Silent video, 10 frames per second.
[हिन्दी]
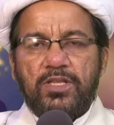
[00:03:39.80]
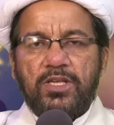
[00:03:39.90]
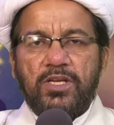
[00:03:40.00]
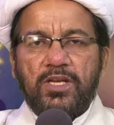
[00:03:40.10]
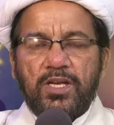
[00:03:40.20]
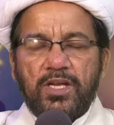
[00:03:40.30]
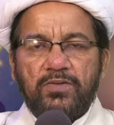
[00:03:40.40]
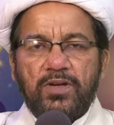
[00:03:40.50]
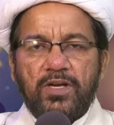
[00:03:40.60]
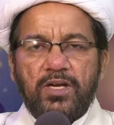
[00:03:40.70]
तेरे
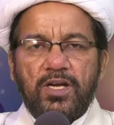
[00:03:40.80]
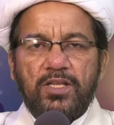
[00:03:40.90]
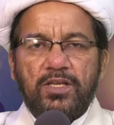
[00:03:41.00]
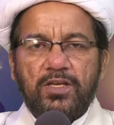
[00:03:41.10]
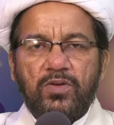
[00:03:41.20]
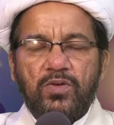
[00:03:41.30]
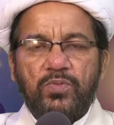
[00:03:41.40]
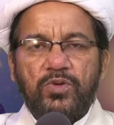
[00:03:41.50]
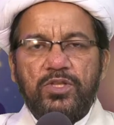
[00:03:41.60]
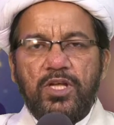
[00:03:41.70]
अलावा कादिर और
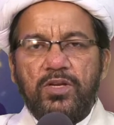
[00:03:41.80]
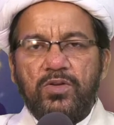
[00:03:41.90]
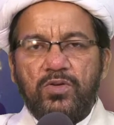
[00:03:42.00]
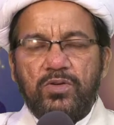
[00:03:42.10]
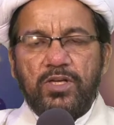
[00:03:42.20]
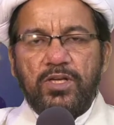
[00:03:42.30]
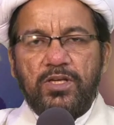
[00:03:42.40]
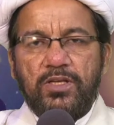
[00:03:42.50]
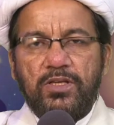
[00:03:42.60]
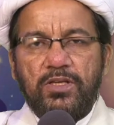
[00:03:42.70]
मुख्तार कौन है
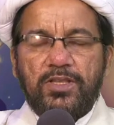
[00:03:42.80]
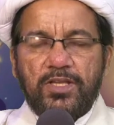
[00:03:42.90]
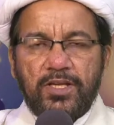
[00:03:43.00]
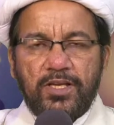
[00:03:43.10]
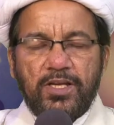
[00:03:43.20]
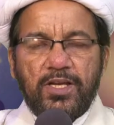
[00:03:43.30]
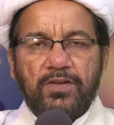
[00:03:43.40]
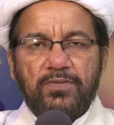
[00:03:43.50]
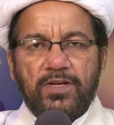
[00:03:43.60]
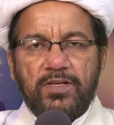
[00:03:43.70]
तेरे
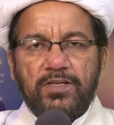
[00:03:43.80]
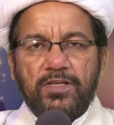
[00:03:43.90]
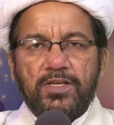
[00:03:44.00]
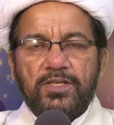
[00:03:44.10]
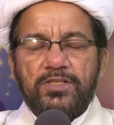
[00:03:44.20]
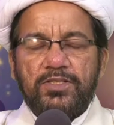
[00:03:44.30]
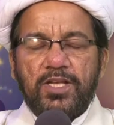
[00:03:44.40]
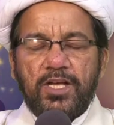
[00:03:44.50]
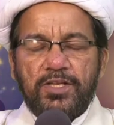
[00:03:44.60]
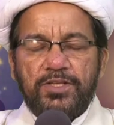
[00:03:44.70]
अलावा
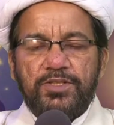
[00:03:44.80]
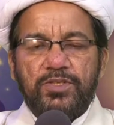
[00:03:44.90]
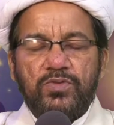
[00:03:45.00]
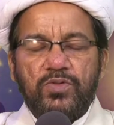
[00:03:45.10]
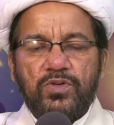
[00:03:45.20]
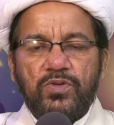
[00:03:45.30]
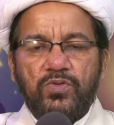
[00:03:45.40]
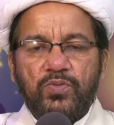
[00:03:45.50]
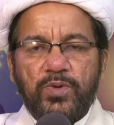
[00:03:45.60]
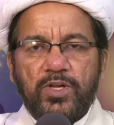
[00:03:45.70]
सारी चीज़ों के
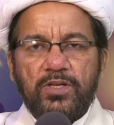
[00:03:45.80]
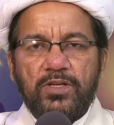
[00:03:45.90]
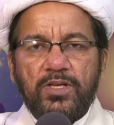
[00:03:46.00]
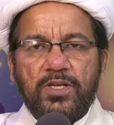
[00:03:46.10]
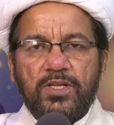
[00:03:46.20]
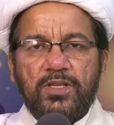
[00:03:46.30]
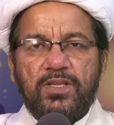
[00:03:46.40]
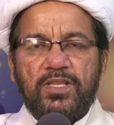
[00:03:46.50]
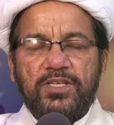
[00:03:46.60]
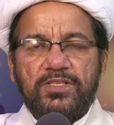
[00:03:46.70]
ऊपर
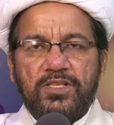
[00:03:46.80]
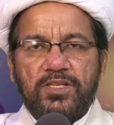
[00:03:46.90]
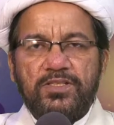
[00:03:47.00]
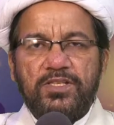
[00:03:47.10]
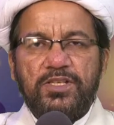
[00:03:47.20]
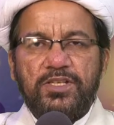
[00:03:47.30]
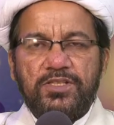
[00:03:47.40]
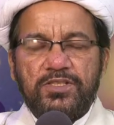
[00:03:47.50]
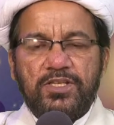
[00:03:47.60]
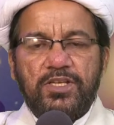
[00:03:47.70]
दस्तरसी
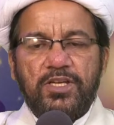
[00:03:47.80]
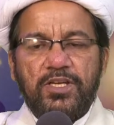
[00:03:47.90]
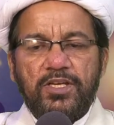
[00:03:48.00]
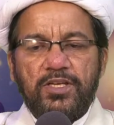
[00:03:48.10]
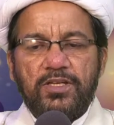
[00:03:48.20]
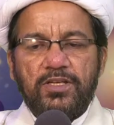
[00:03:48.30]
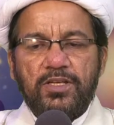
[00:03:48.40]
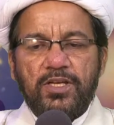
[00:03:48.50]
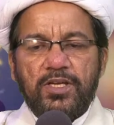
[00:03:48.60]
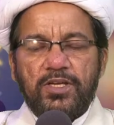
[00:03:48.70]
किसकी है
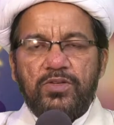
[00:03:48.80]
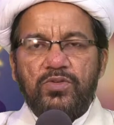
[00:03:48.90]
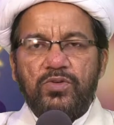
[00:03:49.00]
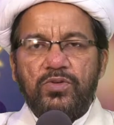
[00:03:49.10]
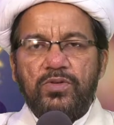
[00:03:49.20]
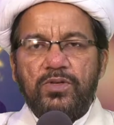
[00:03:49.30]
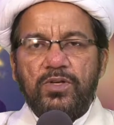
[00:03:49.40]
कि जो